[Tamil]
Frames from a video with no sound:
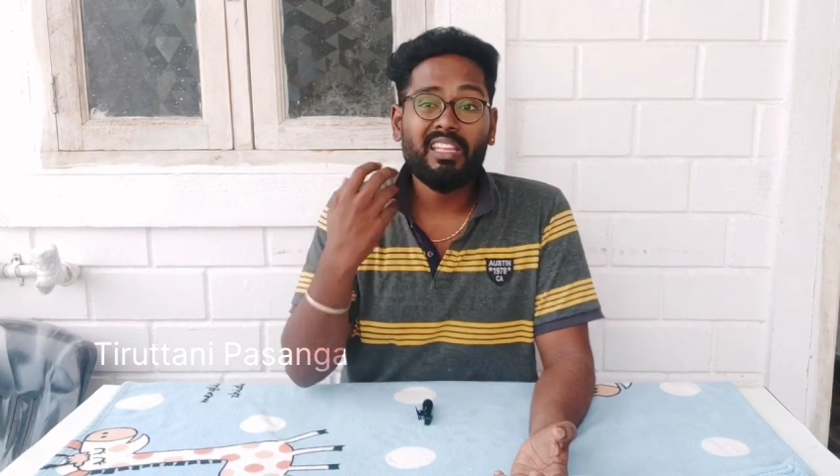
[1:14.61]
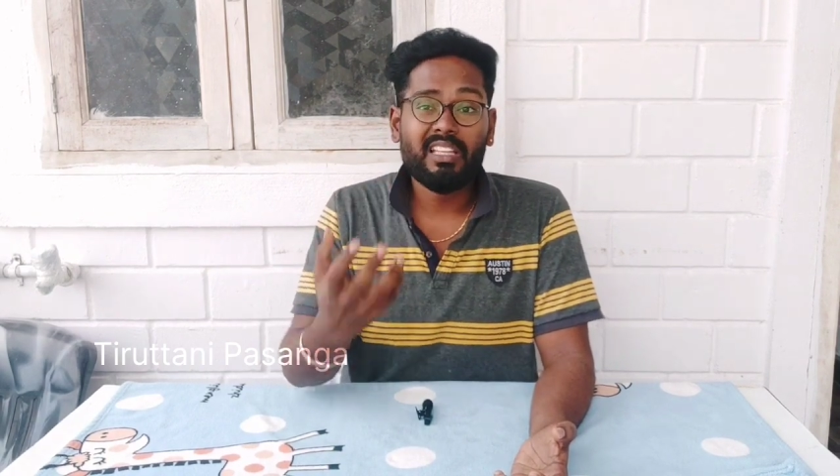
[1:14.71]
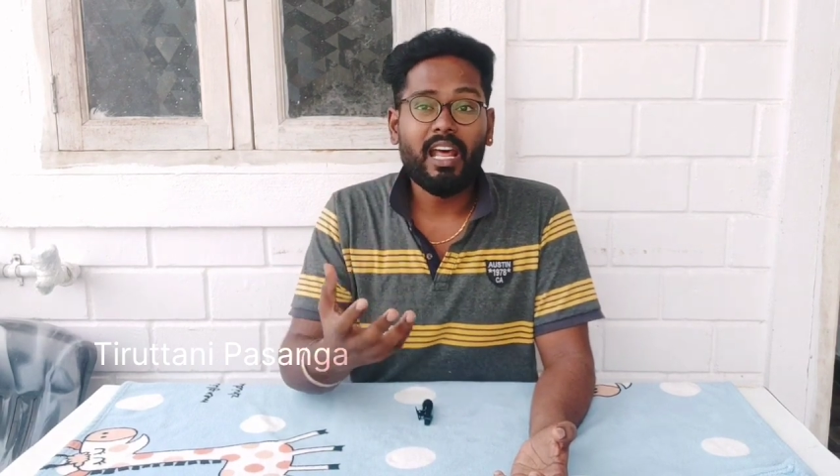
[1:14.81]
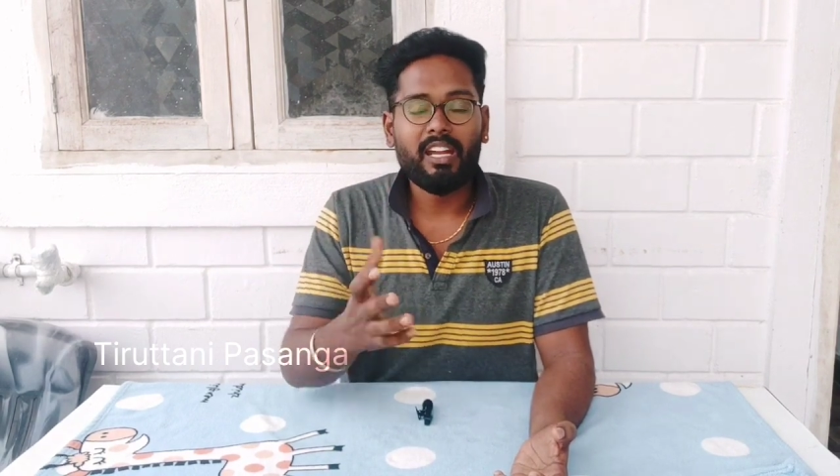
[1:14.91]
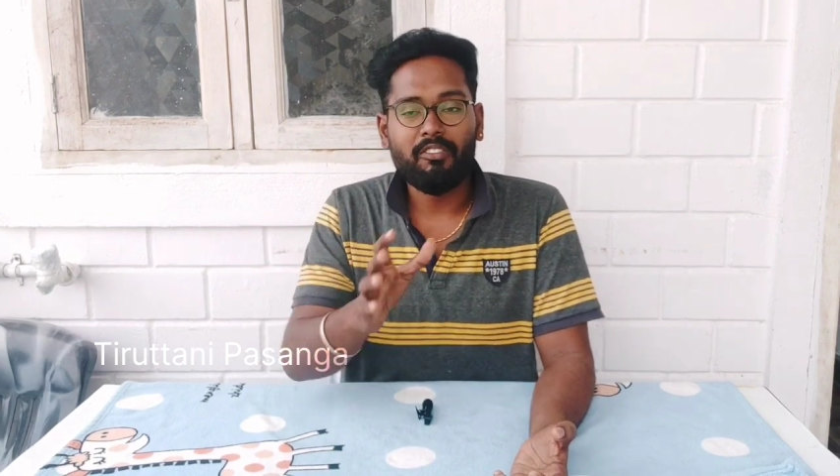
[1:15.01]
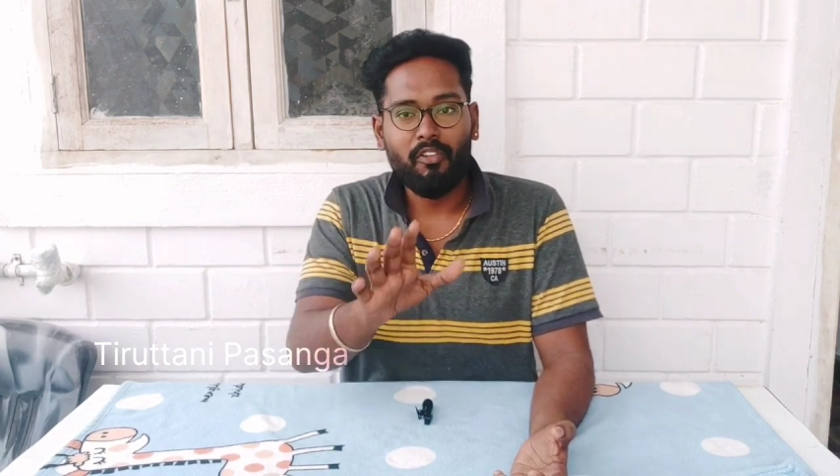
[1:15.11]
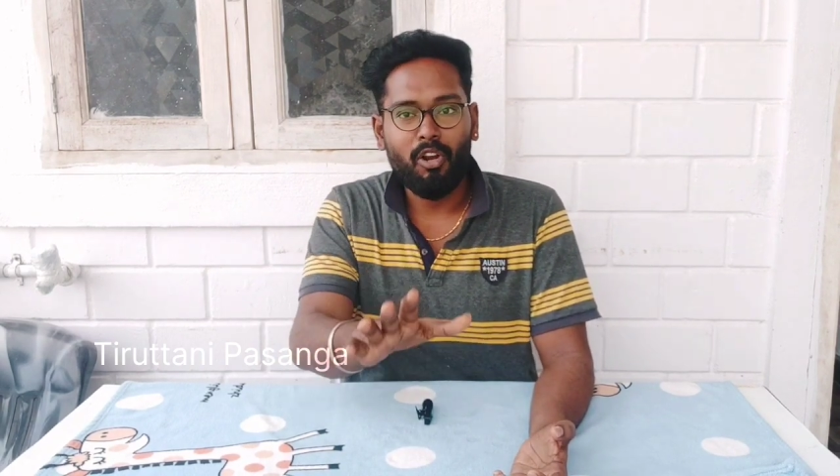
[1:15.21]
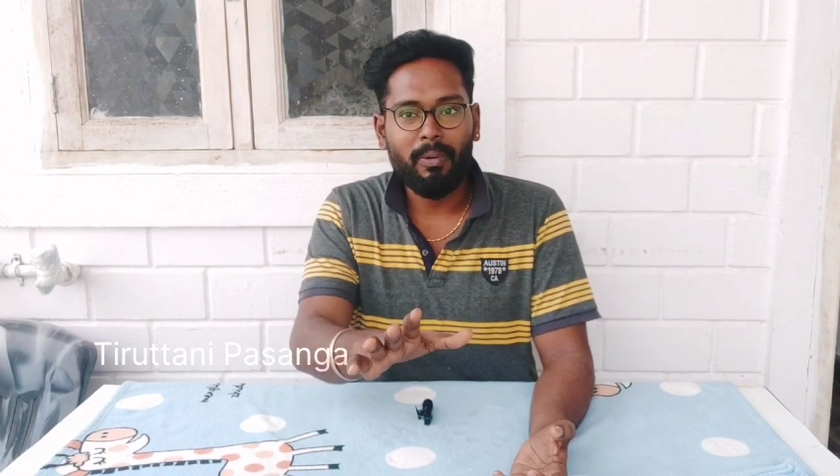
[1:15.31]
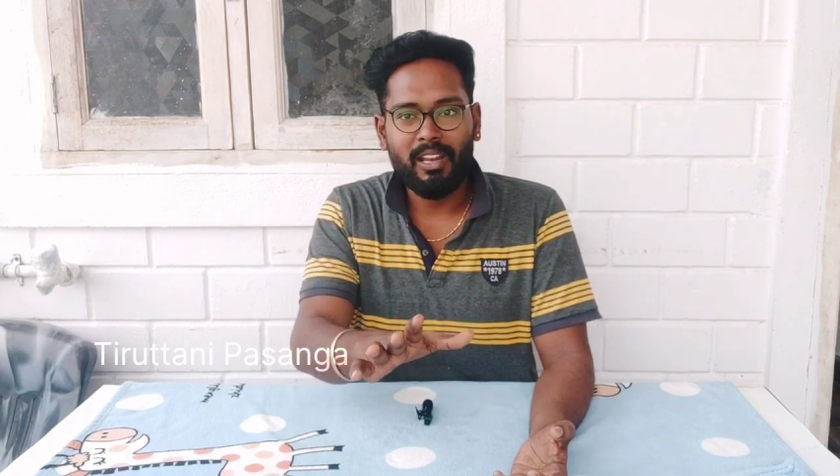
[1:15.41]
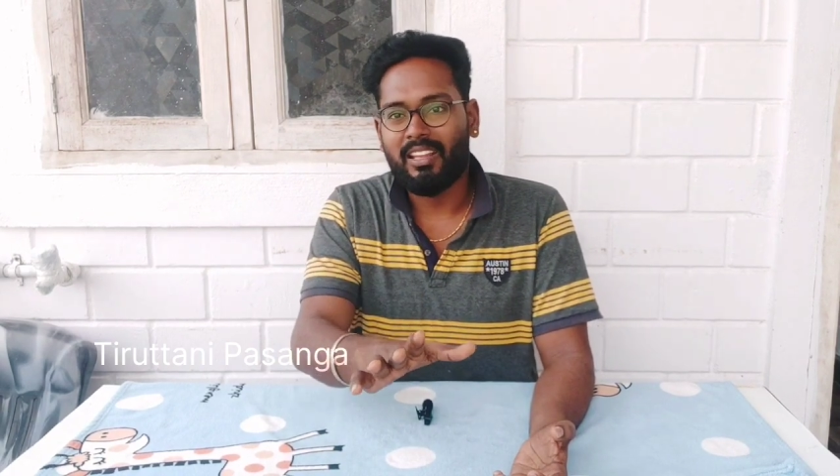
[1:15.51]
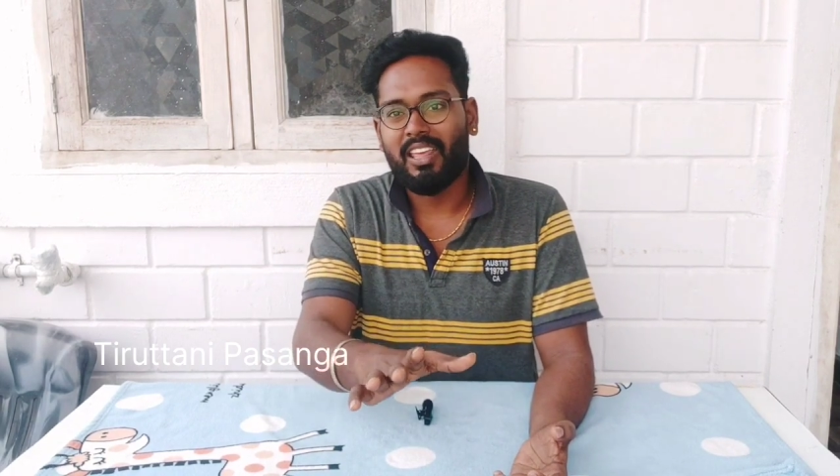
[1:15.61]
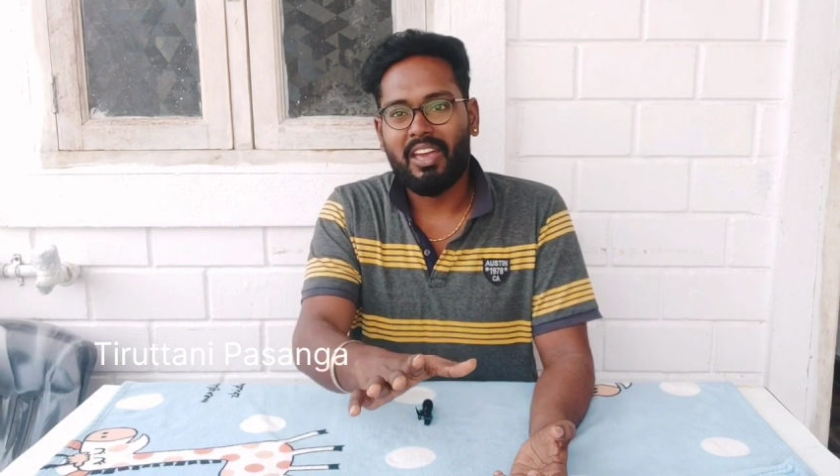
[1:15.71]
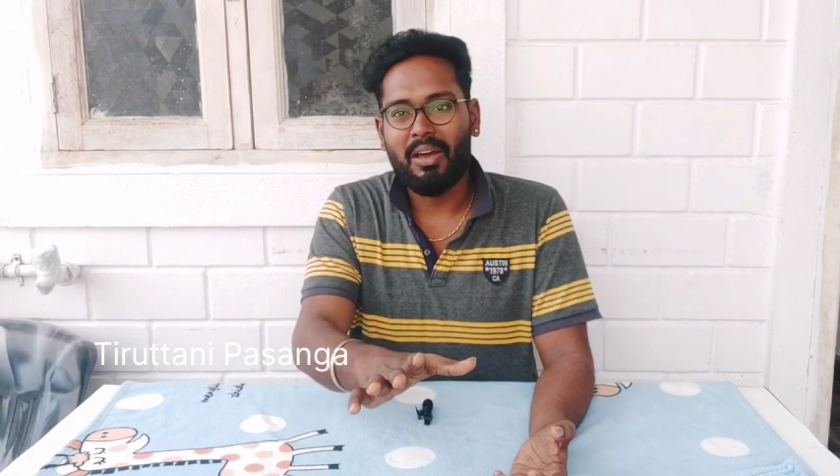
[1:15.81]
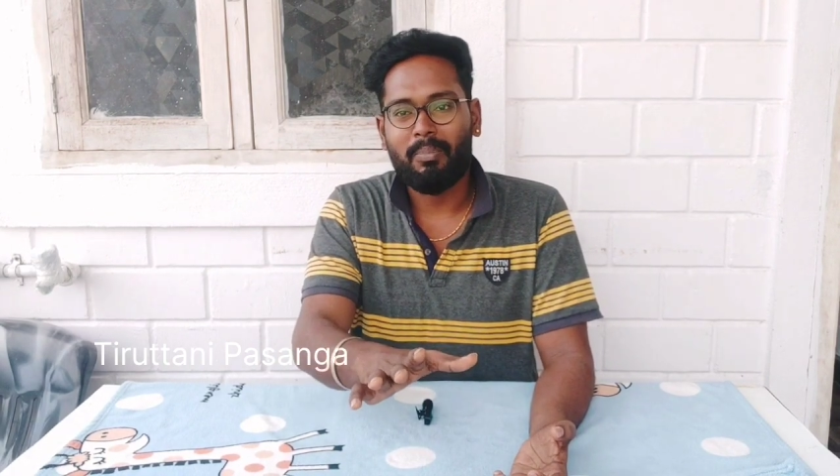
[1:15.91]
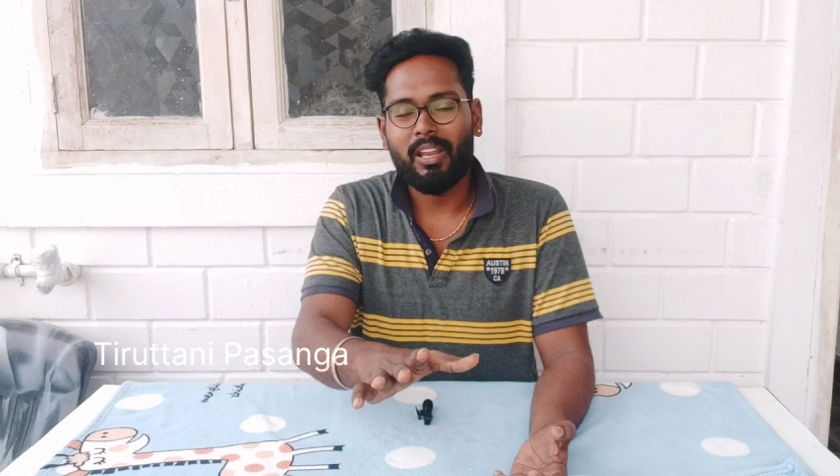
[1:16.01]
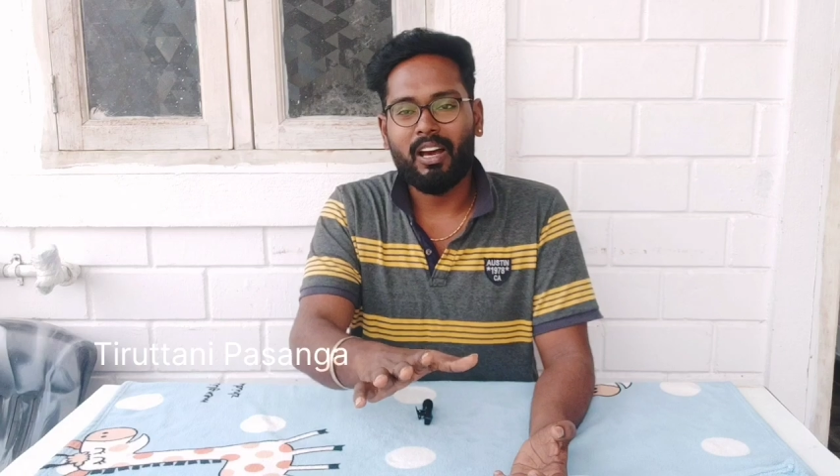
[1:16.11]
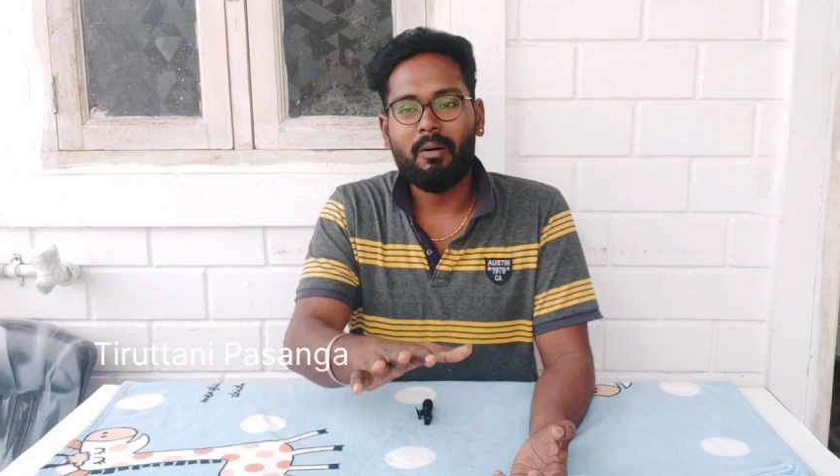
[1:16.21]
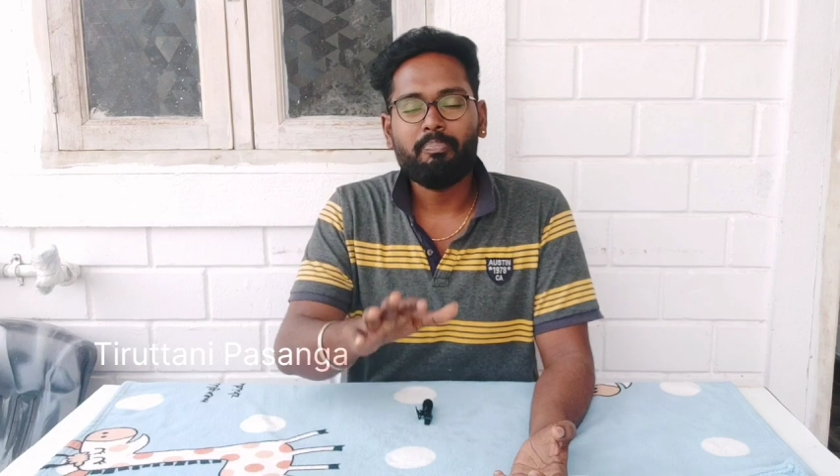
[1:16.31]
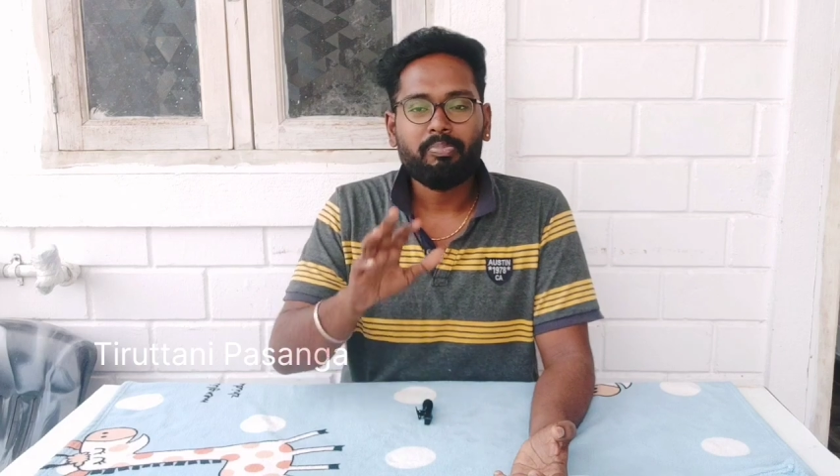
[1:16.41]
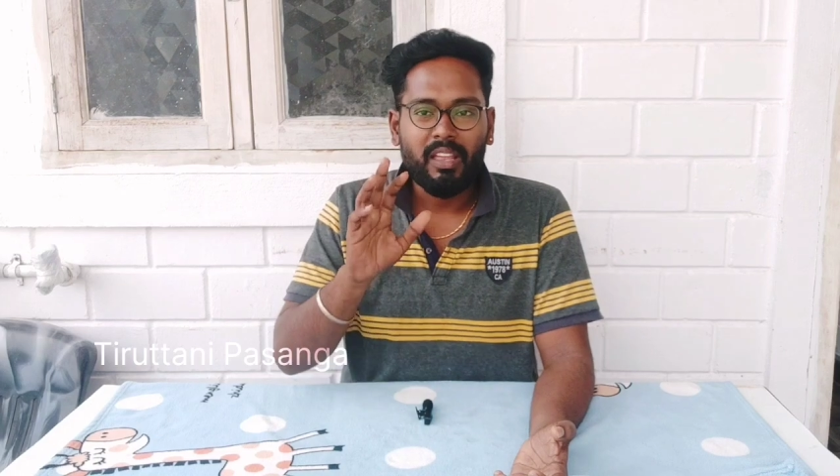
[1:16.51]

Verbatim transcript: இந்த டயட்டை ஃபாலோ பண்ணிருந்தீங்க அப்படின்னா